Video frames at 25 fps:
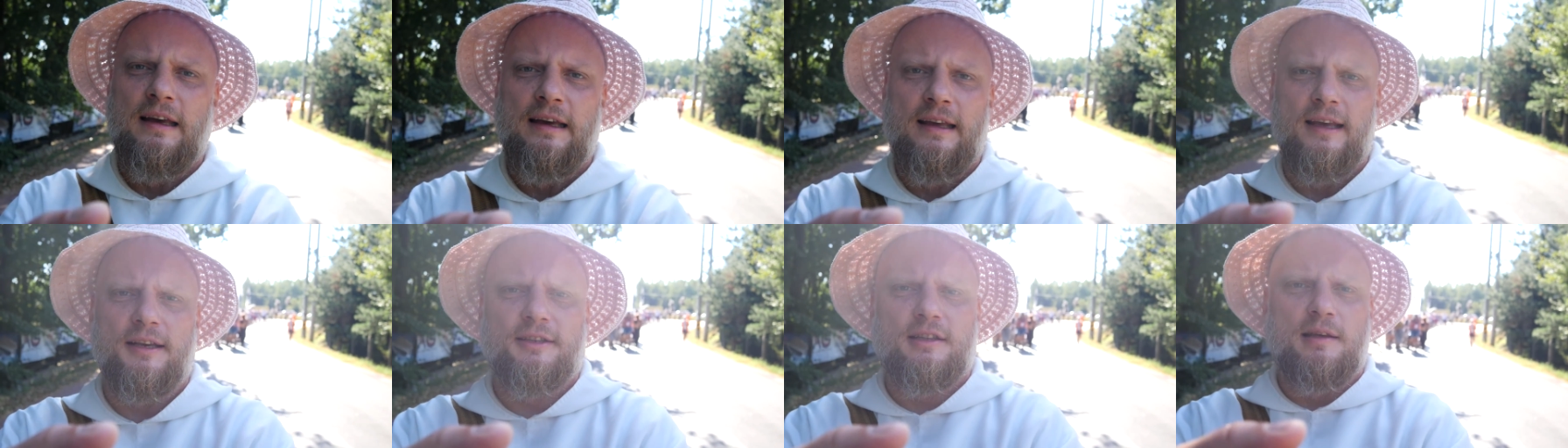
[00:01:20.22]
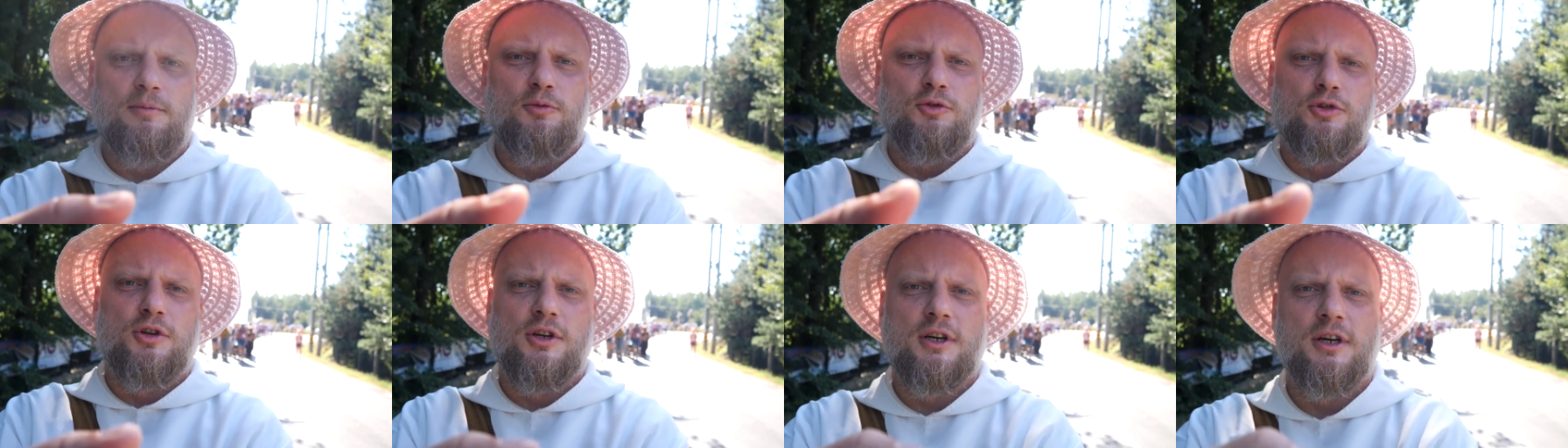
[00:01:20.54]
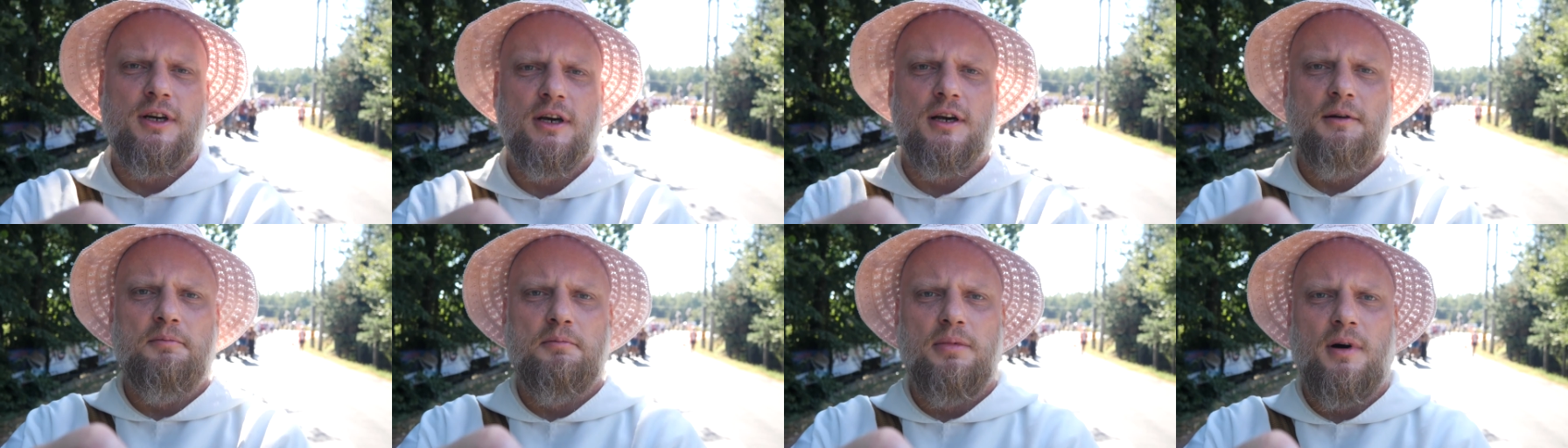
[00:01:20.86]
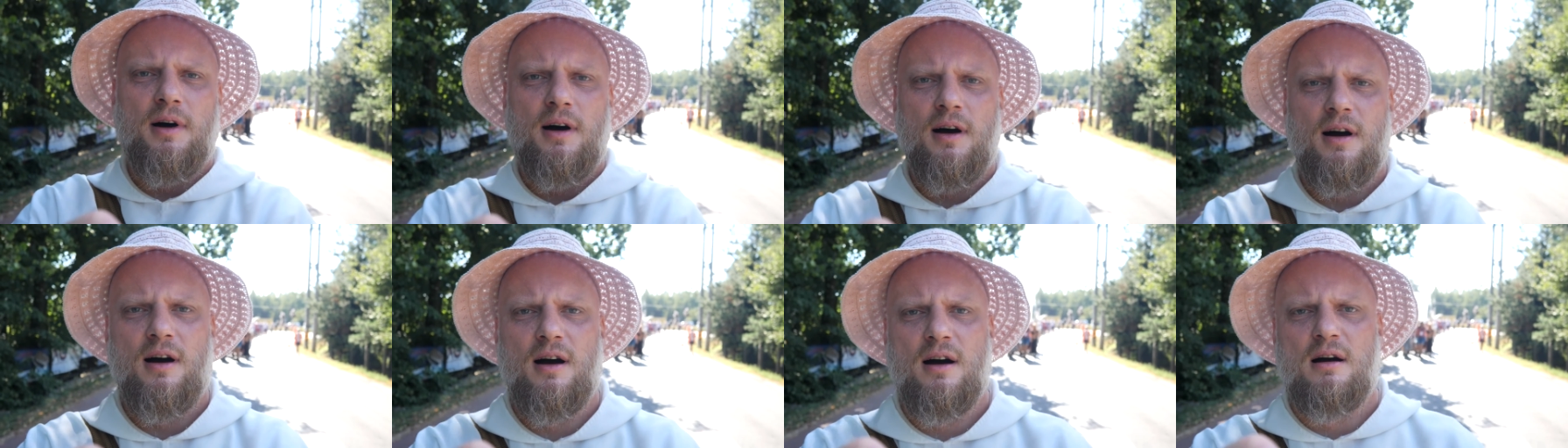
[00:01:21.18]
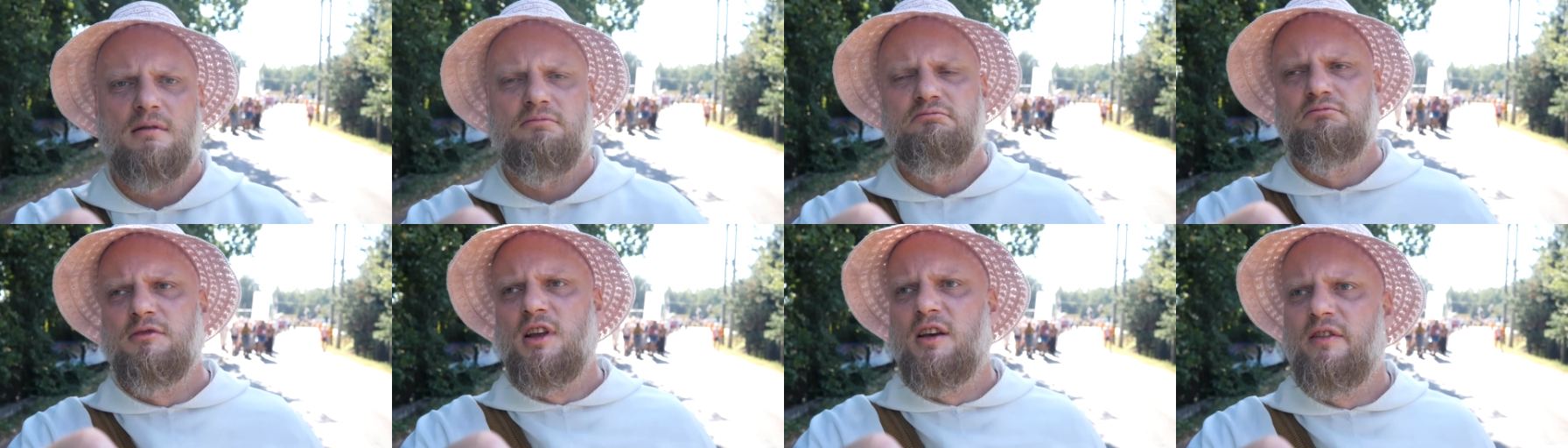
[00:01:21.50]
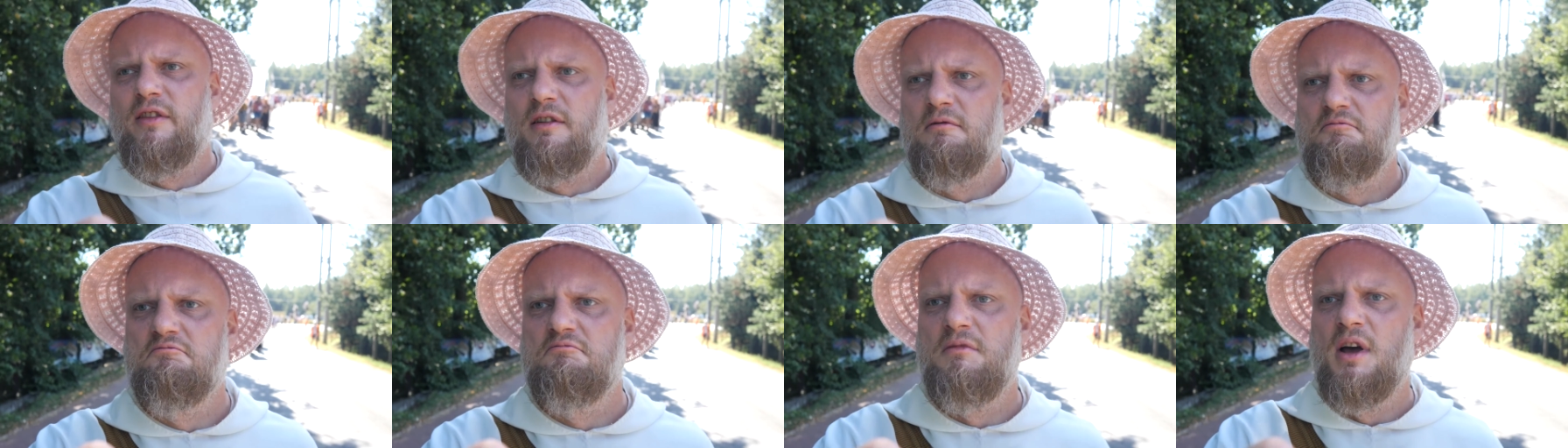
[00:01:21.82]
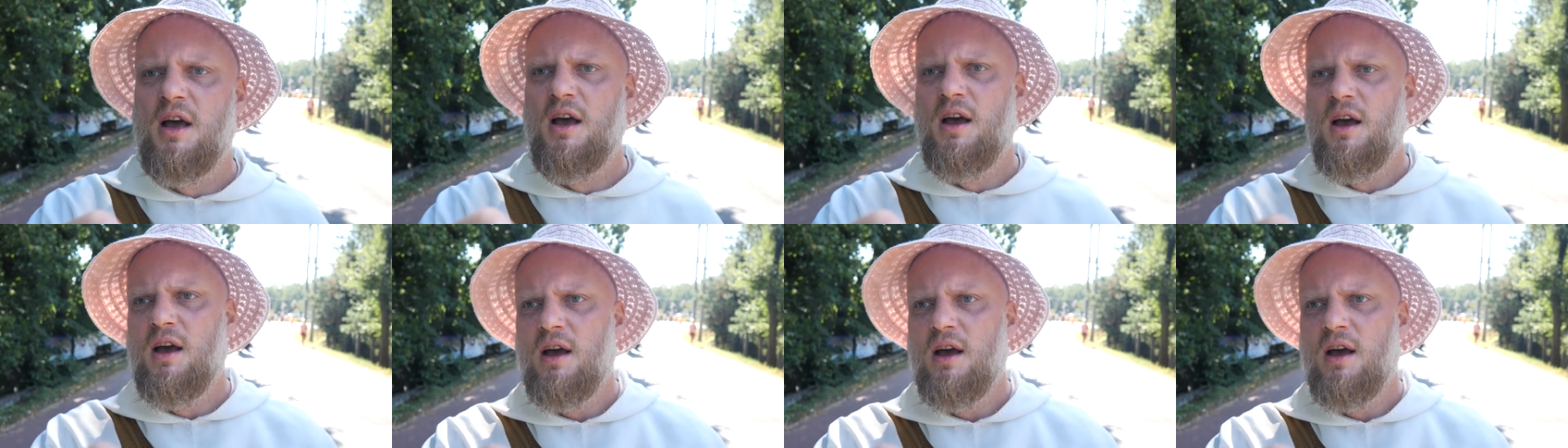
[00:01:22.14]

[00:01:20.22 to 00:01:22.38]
Jestem już chyba, nie wiem,